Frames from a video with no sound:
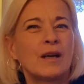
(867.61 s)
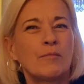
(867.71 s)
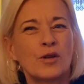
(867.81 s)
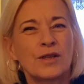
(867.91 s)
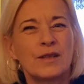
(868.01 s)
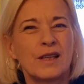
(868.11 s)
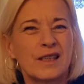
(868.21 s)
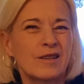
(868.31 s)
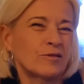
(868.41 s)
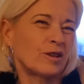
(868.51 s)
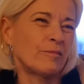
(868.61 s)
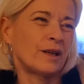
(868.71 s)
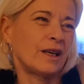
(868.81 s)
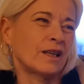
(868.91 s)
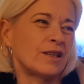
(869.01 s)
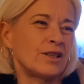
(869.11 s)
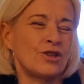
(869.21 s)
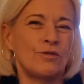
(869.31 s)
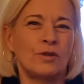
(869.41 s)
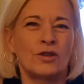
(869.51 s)
posty nie są dobre jak jest
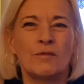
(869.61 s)
zimno.